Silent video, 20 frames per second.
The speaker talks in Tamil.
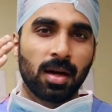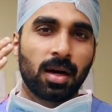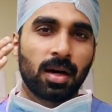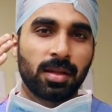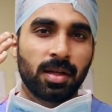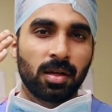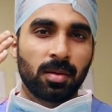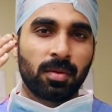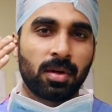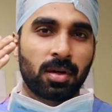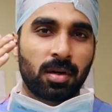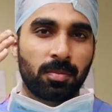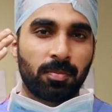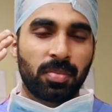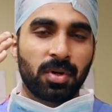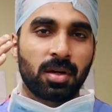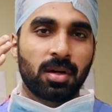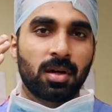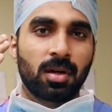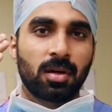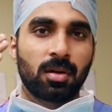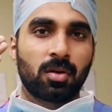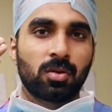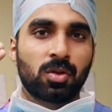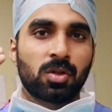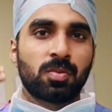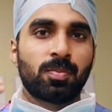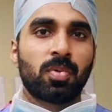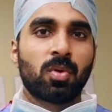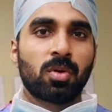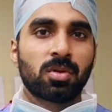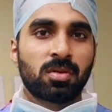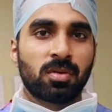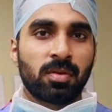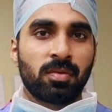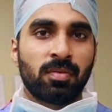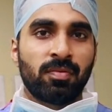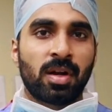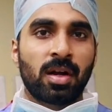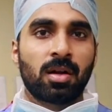அதிகமாக ரப் பண்ணால் கொஞ்சம் ஸ்போர்ட்ஸ்
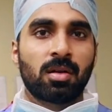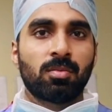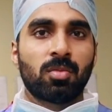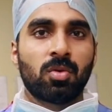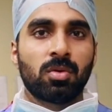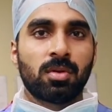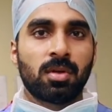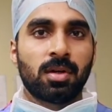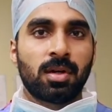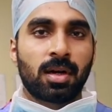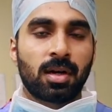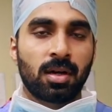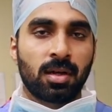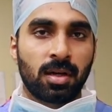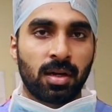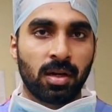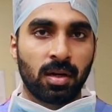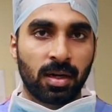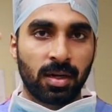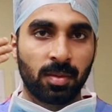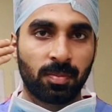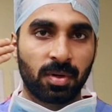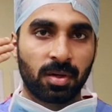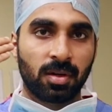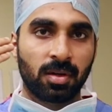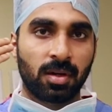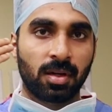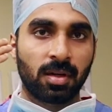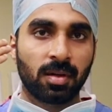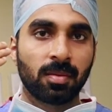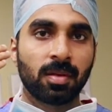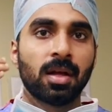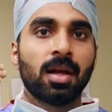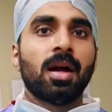விளாடும் போது கண்ணில் அடி அடிபட்டுனா